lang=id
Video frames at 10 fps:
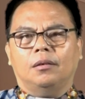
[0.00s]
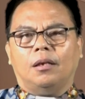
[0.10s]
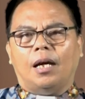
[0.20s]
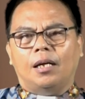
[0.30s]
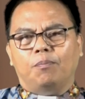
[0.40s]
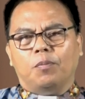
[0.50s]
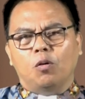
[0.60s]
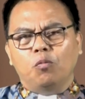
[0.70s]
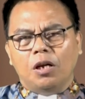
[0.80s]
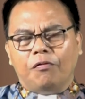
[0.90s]
terhadap
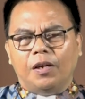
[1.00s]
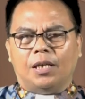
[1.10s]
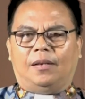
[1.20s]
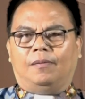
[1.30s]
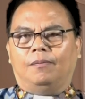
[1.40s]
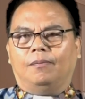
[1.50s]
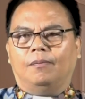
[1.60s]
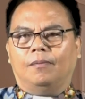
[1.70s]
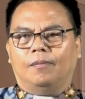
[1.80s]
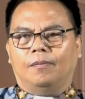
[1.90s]
kemunafikan
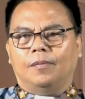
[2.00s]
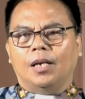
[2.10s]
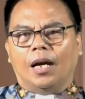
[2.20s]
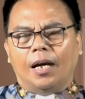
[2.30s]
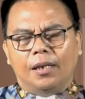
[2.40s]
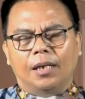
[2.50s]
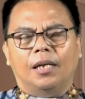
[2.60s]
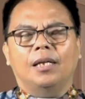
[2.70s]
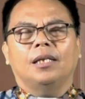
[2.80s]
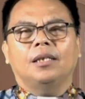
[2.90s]
yang
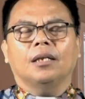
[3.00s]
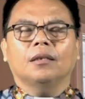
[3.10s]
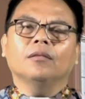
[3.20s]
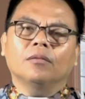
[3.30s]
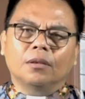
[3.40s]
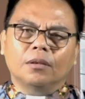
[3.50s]
ada yang